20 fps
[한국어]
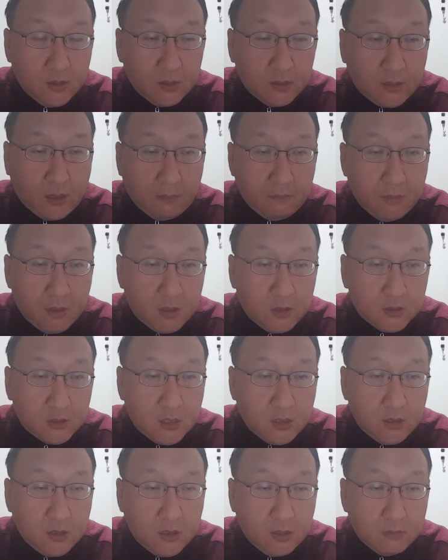담배를
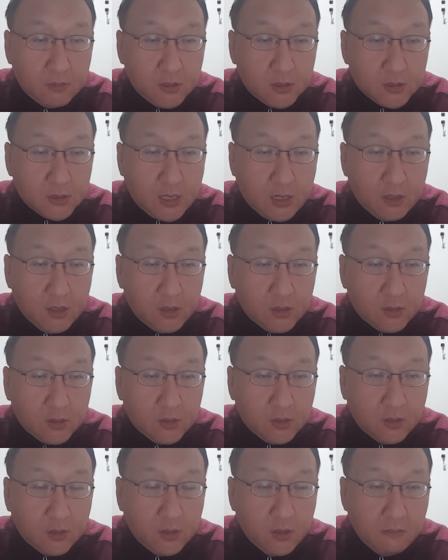제외하면
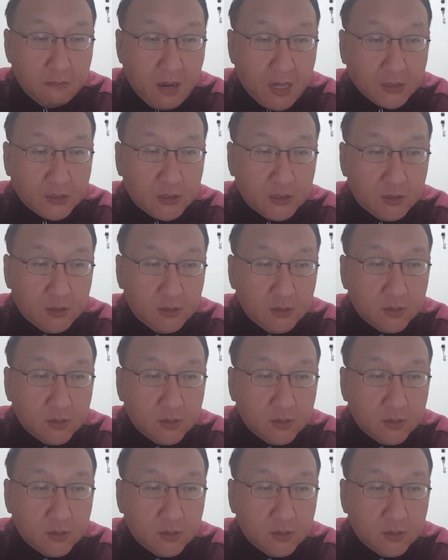상위권은 거의 마시는